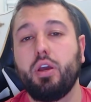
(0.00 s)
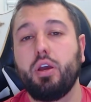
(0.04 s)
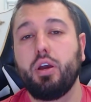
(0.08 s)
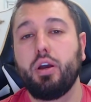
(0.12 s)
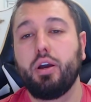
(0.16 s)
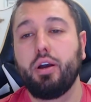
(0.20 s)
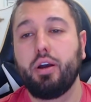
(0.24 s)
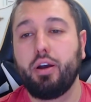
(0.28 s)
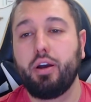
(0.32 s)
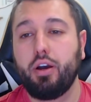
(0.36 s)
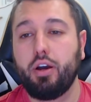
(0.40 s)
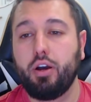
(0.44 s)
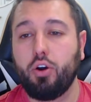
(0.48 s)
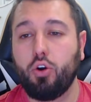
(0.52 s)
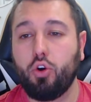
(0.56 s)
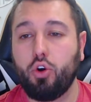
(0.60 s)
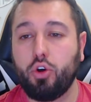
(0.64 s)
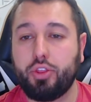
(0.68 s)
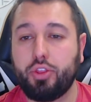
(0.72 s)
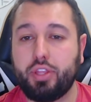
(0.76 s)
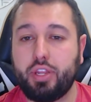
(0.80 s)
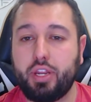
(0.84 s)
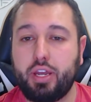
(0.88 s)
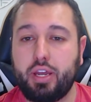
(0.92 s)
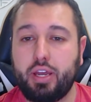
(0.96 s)
Uh,
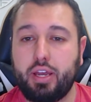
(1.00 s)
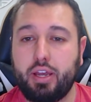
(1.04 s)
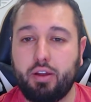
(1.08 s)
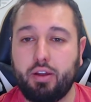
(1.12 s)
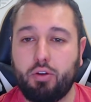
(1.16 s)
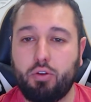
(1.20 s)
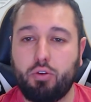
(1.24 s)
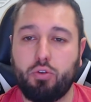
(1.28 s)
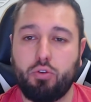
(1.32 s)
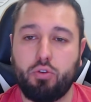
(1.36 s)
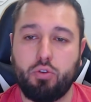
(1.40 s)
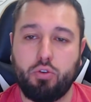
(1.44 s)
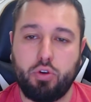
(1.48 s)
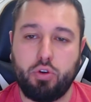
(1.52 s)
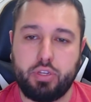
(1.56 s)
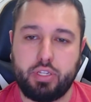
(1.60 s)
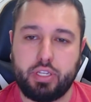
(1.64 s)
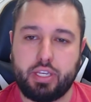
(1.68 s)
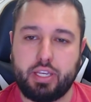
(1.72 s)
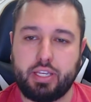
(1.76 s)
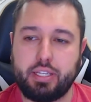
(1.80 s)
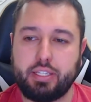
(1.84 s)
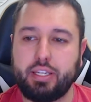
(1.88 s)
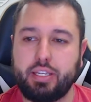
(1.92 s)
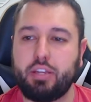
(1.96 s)
outra coisa
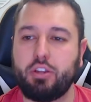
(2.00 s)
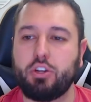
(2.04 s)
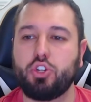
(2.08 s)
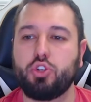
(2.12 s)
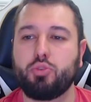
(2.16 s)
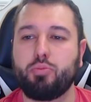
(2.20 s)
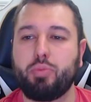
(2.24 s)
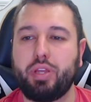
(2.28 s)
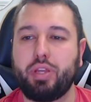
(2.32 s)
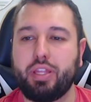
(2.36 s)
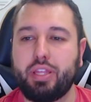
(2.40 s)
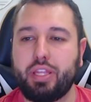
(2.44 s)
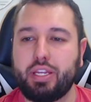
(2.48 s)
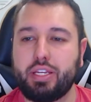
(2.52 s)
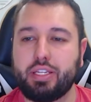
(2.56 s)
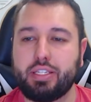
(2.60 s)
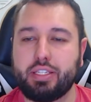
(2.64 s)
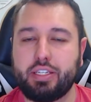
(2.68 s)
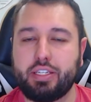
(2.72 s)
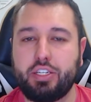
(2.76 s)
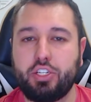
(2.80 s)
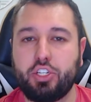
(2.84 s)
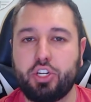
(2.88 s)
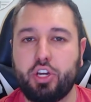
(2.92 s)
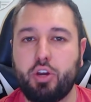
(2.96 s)
que a série eu acho bem
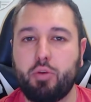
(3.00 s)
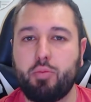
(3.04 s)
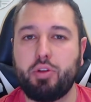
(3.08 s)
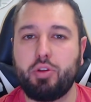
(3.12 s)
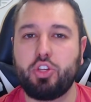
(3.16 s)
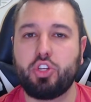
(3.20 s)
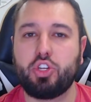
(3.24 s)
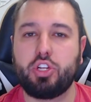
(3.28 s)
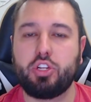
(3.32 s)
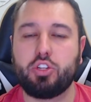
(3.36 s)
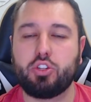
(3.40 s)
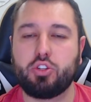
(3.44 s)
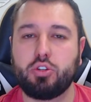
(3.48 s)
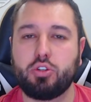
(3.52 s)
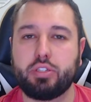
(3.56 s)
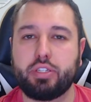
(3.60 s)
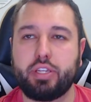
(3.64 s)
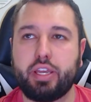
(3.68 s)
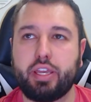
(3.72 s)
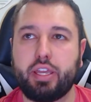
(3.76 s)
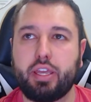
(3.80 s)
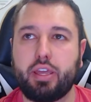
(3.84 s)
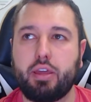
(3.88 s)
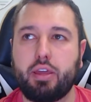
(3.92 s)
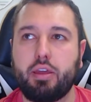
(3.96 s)
interessante, realmente eles
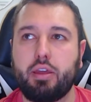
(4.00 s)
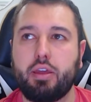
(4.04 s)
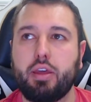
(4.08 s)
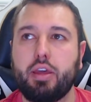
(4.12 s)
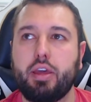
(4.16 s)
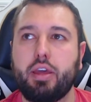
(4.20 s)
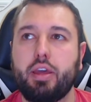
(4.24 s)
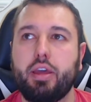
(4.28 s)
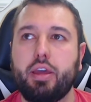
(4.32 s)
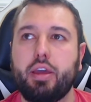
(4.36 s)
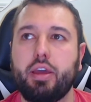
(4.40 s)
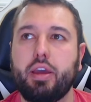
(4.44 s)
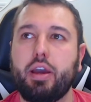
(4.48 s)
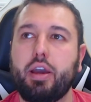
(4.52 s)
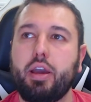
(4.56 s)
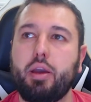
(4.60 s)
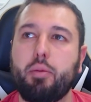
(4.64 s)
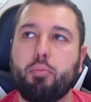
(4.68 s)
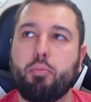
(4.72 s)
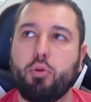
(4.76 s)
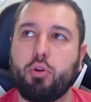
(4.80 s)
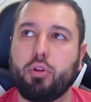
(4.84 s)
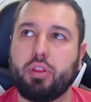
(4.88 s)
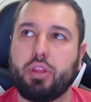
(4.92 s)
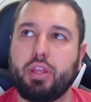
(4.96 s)
conseguem
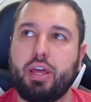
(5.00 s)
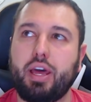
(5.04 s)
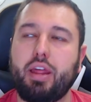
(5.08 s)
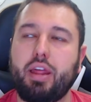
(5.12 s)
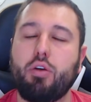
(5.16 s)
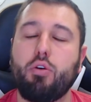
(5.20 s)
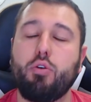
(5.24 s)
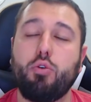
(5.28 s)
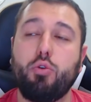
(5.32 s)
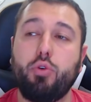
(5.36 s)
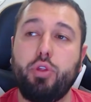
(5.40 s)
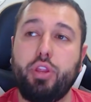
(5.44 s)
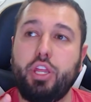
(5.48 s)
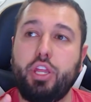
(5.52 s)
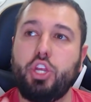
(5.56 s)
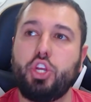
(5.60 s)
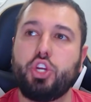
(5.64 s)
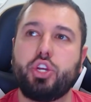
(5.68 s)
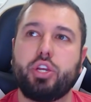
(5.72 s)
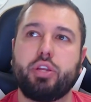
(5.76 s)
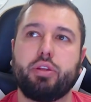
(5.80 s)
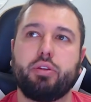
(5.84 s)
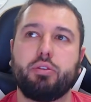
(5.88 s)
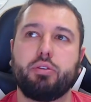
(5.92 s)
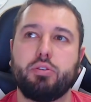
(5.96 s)
reportar a
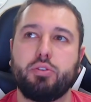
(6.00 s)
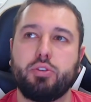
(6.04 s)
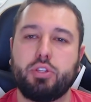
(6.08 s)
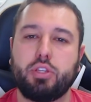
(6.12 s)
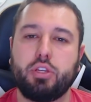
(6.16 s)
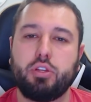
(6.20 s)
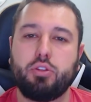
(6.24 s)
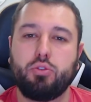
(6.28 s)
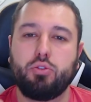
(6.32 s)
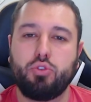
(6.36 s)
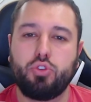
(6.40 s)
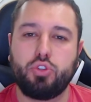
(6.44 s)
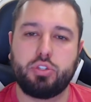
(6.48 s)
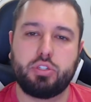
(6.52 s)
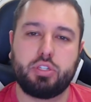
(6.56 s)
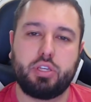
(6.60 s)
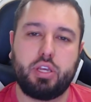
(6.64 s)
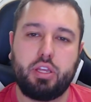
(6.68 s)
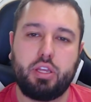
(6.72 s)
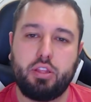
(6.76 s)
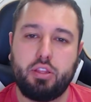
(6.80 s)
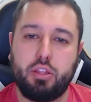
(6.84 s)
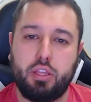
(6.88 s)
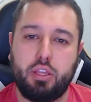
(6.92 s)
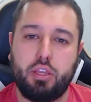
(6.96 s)
origem tanto de
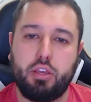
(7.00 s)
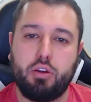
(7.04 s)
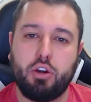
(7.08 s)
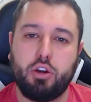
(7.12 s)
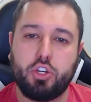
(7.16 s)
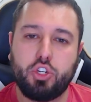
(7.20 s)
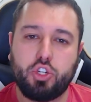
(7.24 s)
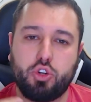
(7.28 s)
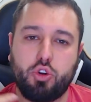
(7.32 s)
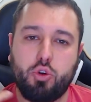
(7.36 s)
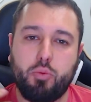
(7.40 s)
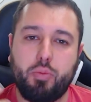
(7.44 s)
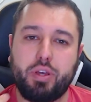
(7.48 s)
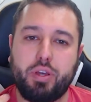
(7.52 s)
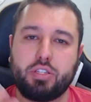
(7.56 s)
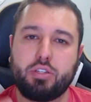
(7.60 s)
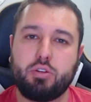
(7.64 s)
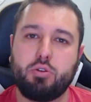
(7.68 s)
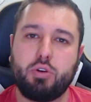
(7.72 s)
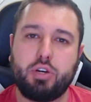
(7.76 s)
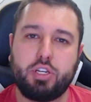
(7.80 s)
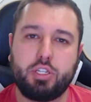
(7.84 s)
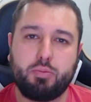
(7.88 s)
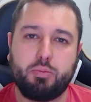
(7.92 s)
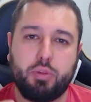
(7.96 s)
Sandin, eu acho que
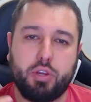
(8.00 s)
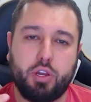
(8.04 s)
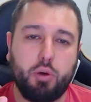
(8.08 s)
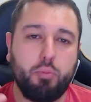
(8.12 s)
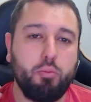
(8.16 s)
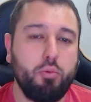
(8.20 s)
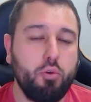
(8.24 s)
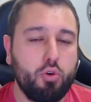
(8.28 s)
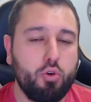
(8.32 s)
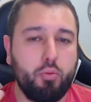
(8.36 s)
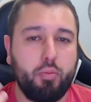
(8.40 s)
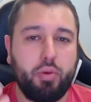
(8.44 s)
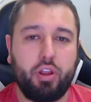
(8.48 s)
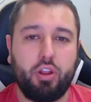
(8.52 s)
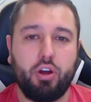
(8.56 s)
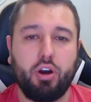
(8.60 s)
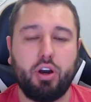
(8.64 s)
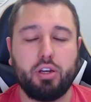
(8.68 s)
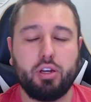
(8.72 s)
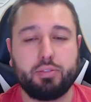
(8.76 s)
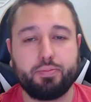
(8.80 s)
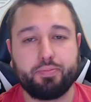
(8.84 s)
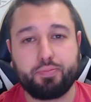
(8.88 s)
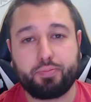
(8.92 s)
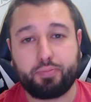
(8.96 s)
começam a explicar um pouco
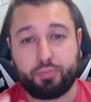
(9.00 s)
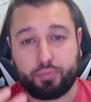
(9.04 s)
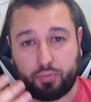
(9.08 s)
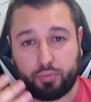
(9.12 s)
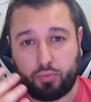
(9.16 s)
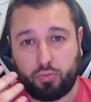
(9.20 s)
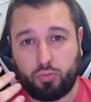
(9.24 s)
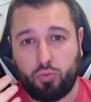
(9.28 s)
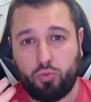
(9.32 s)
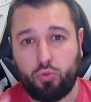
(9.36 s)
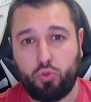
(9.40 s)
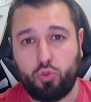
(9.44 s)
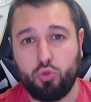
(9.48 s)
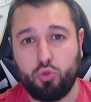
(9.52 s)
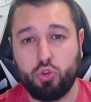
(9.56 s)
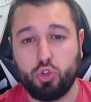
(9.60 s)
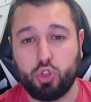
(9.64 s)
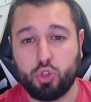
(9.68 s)
melhor os